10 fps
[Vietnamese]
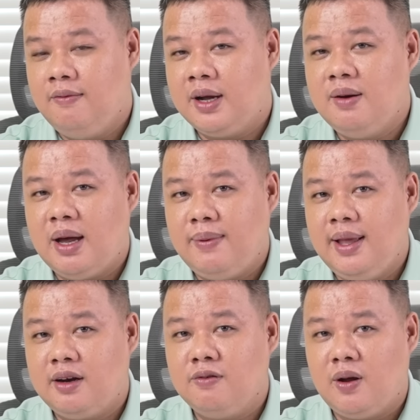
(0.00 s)
Vì cơ bản bây
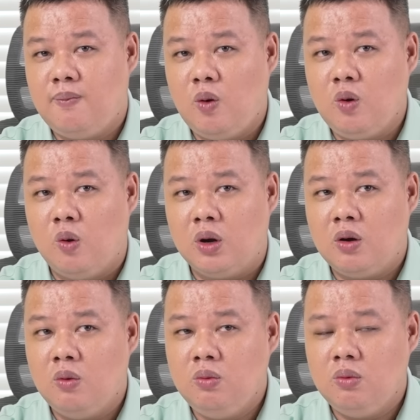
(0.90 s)
giờ trong tầm bốn củ thì
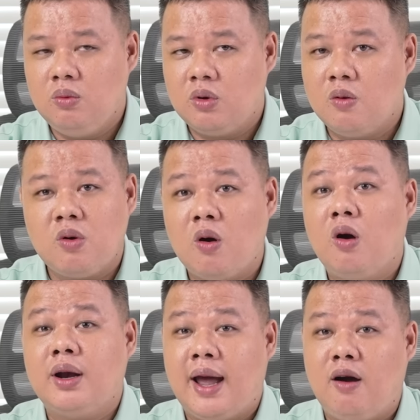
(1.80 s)
cũng không có
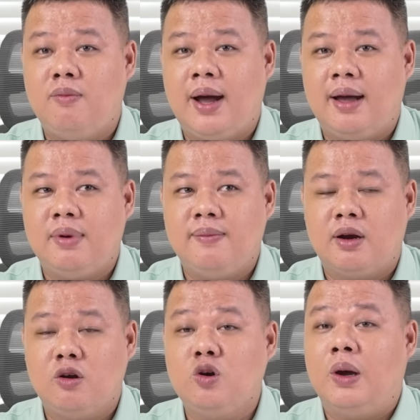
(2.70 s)
con nào mà mà
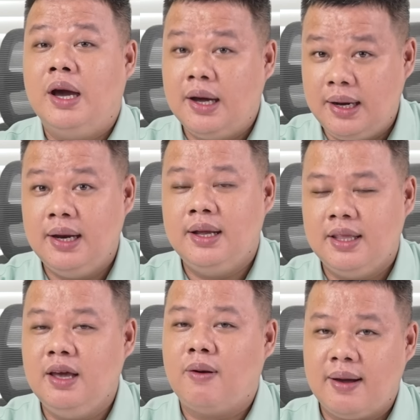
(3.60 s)
mà nó trội hơn
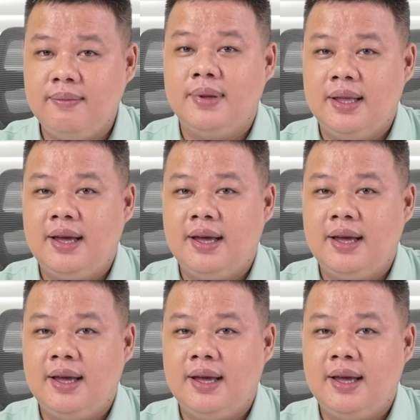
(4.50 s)
nhiều lắm.